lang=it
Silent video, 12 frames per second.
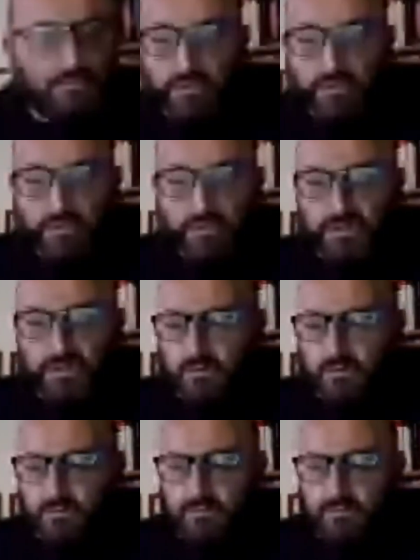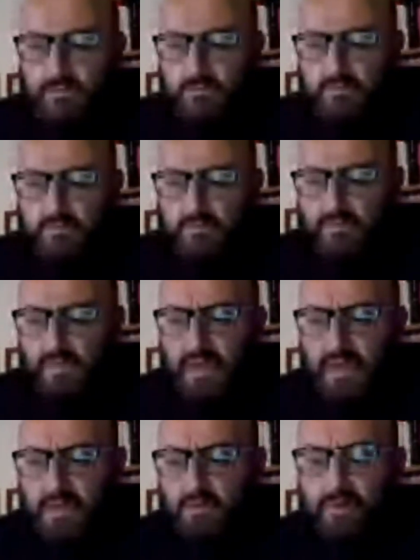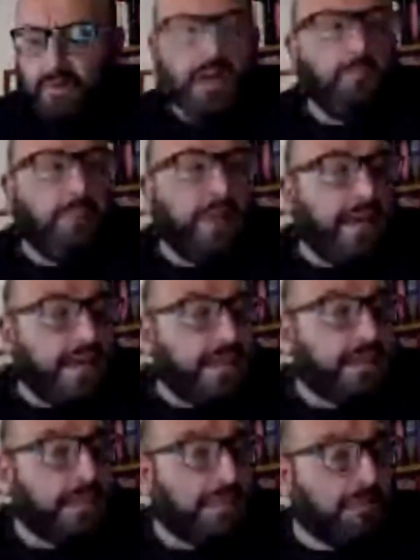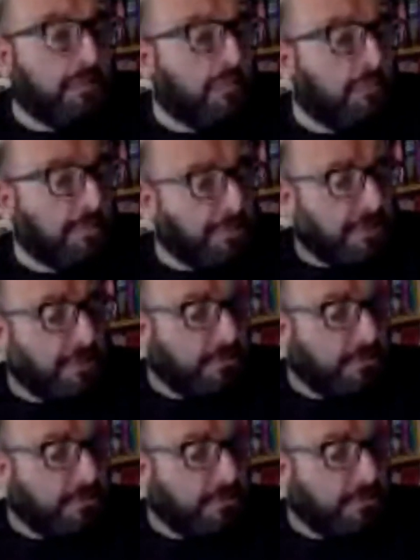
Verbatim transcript: poi mm, ricordo Blazer, comunque c'erano